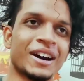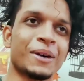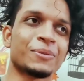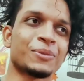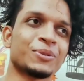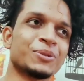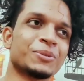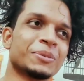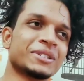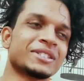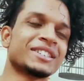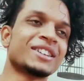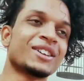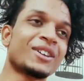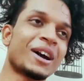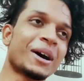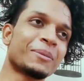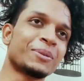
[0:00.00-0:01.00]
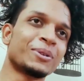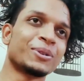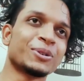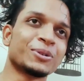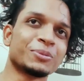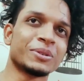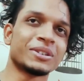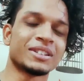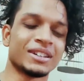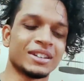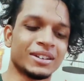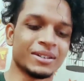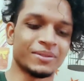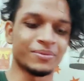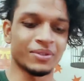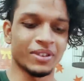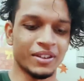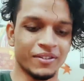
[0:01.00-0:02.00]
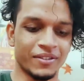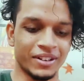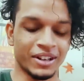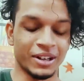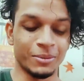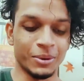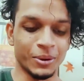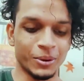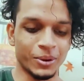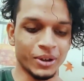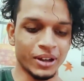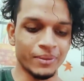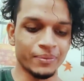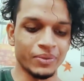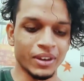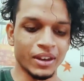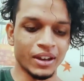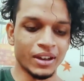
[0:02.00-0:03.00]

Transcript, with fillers: आपको पसंद है और आप लोग उसमें से विनर बनोगे